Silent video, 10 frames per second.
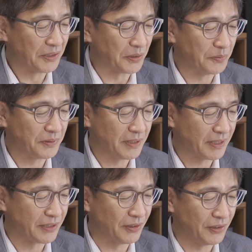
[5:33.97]
여러분들이
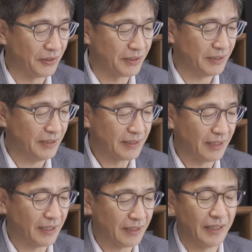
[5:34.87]
그런 거를
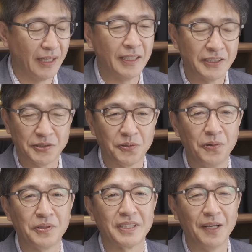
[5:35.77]
딱
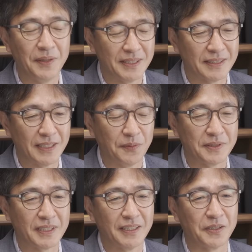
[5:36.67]
하시고 그 다음에 이제 세
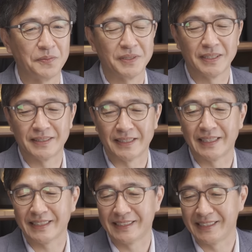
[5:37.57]
번째가 여러분들 이제
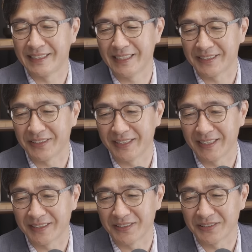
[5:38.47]
재테크 지식이 있어야
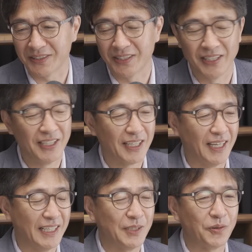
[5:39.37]
되는 거죠. 음.
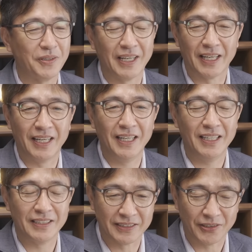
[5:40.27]
그러니까 이 돈을
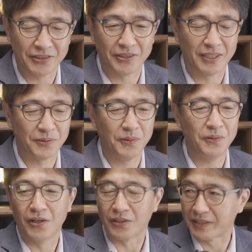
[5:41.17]
내가
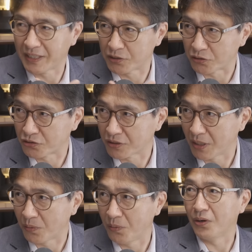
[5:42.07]
적더라도 어떻게
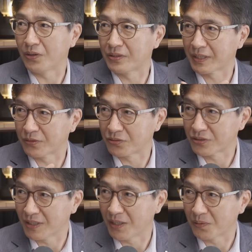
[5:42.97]
저축하고 어떻게
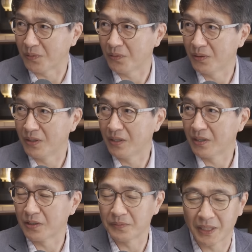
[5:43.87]
투자하고 네.
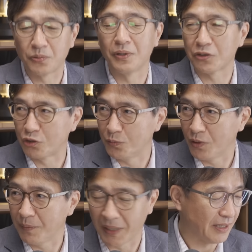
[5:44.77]
그럼 내 돈의
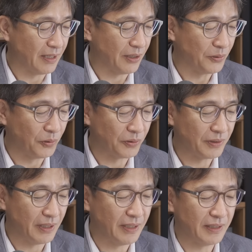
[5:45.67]
규모에 맞게
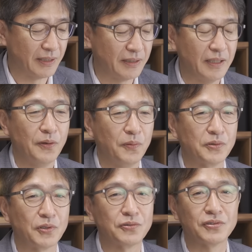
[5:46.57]
요거를 해야 되는데 뭐
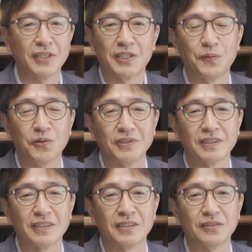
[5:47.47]
저축의
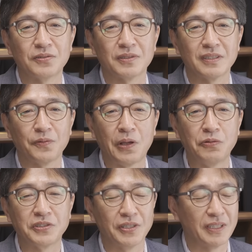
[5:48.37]
기본은 이것도 그냥
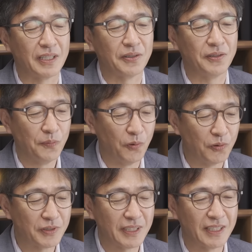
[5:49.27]
외우셔야 돼요.
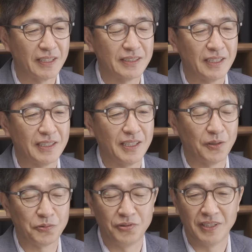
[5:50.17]
모으는 기간은 짧게
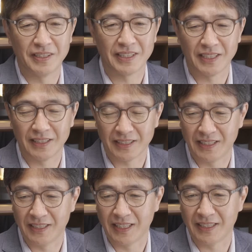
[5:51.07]
하고 굴리는 기간은
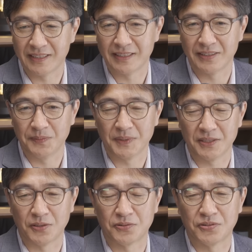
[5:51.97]
길게 하시는 겁니다.
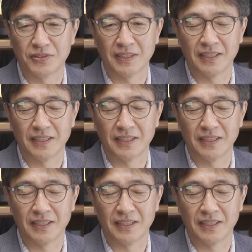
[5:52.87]
저축을 음.